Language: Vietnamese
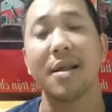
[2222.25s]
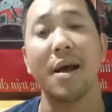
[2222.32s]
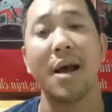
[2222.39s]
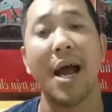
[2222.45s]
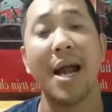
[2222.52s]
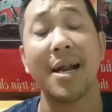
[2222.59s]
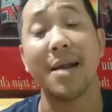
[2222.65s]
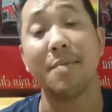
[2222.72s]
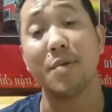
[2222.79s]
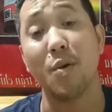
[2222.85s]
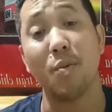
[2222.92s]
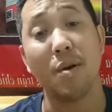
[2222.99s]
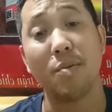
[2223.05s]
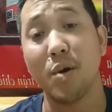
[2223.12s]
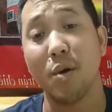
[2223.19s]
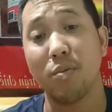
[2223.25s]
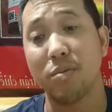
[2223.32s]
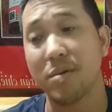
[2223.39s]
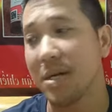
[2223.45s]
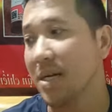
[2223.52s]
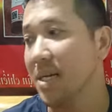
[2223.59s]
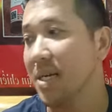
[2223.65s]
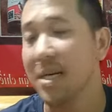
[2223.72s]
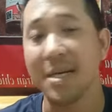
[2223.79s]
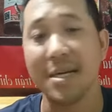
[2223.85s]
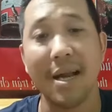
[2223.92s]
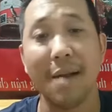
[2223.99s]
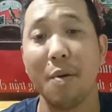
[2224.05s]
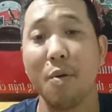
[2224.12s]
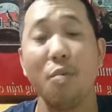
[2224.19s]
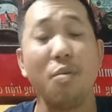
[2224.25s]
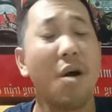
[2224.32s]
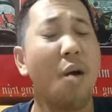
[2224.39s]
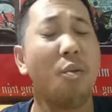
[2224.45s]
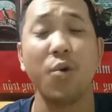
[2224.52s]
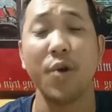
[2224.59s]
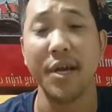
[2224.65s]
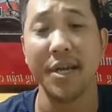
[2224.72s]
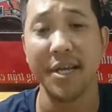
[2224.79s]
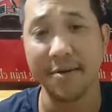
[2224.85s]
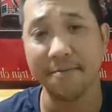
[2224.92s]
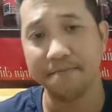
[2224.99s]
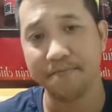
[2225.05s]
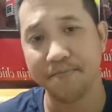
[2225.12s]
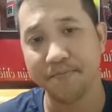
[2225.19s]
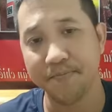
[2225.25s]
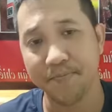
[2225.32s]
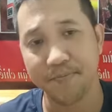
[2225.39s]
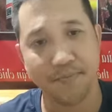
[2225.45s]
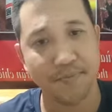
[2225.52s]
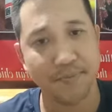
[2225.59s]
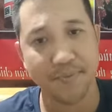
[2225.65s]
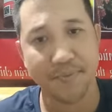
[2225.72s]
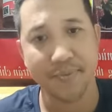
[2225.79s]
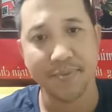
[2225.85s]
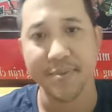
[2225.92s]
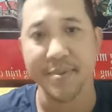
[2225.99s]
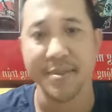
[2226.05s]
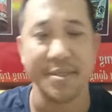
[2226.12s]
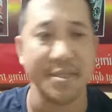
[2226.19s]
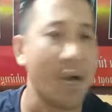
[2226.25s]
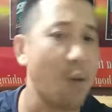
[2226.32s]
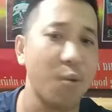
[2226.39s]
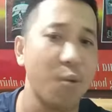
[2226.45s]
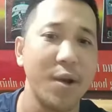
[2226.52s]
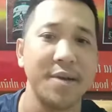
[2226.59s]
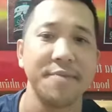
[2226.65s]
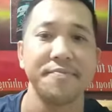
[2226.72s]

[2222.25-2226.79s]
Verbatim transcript: anh em dùng không dùng thì Nam Râu cũng không khuyên nha, không khuyên.